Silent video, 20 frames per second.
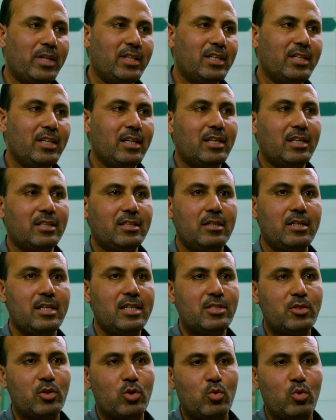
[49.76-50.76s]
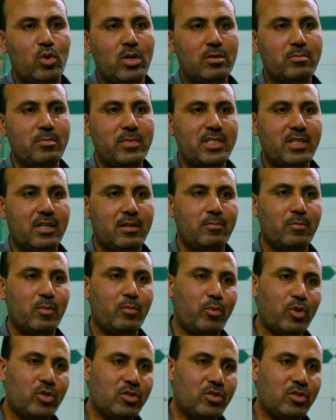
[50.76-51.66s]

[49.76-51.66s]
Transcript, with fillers: وبعد كده كانت الناس رواد مثلا من